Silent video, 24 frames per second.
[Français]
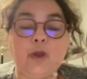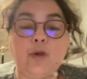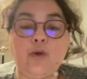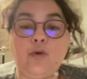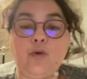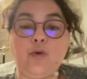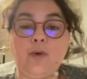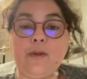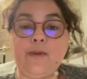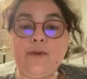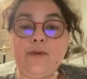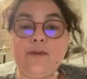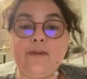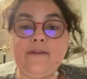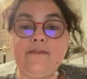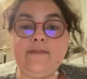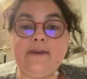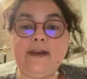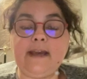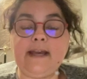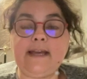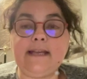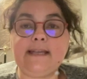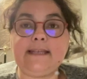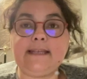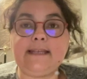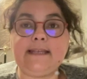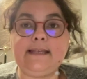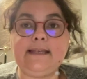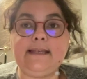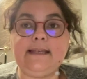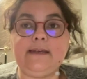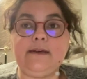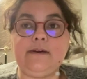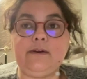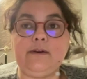roi de l'hiver
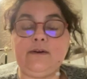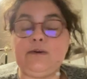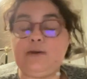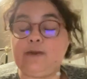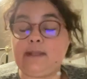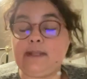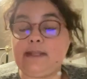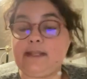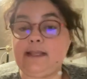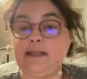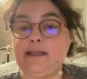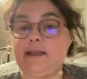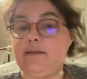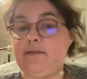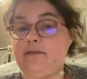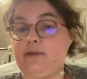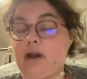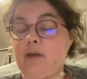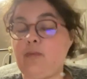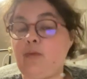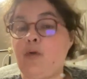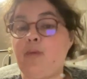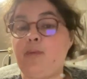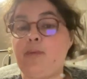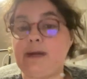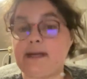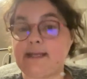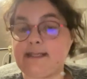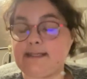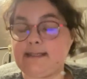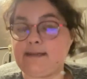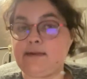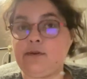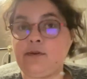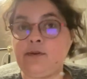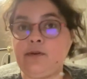euh, qui, est vraiment
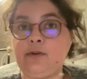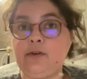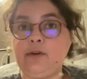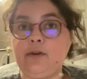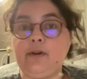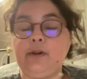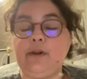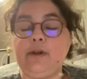présent.